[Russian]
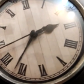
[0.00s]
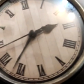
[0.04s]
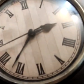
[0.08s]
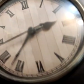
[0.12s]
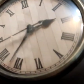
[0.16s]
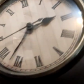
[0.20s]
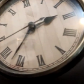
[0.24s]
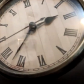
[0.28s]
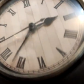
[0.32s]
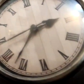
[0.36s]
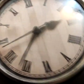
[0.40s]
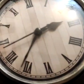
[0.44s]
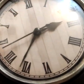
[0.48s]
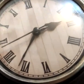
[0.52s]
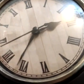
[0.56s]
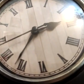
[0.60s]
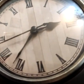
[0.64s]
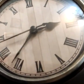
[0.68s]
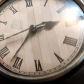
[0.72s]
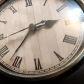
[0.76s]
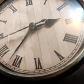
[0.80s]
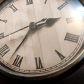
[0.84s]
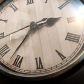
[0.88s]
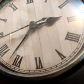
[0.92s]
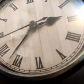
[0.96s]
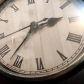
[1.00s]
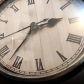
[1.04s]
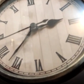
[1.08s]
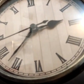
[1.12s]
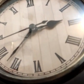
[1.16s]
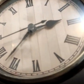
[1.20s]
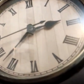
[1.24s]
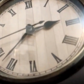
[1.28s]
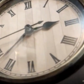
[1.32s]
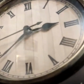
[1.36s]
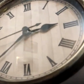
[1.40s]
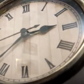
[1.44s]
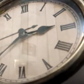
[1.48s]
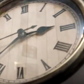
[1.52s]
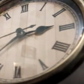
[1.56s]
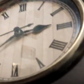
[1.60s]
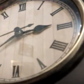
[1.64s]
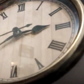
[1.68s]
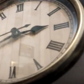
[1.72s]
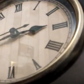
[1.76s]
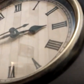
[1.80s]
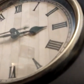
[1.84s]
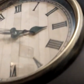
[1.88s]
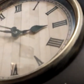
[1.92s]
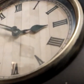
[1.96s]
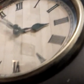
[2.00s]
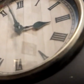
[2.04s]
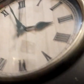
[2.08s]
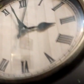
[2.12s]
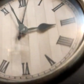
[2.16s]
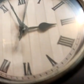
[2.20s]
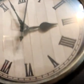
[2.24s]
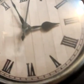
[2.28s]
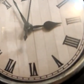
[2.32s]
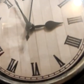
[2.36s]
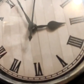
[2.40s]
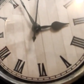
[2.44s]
Не знаю, может механизм разобрать,